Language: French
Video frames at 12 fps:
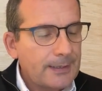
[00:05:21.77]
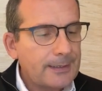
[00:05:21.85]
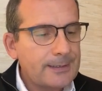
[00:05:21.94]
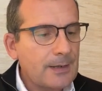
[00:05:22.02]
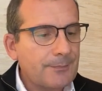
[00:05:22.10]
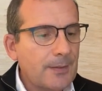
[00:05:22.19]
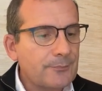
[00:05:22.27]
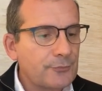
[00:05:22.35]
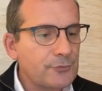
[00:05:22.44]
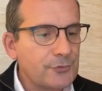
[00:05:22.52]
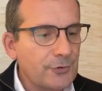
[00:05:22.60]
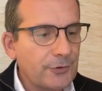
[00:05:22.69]
il n'a pas
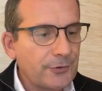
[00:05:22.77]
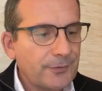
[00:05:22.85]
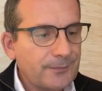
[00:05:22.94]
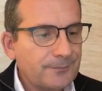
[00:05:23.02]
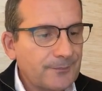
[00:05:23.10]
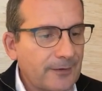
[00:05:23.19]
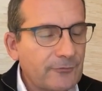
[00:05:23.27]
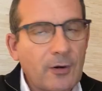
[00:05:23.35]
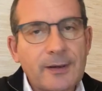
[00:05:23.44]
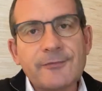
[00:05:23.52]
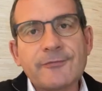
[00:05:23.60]
pu avoir les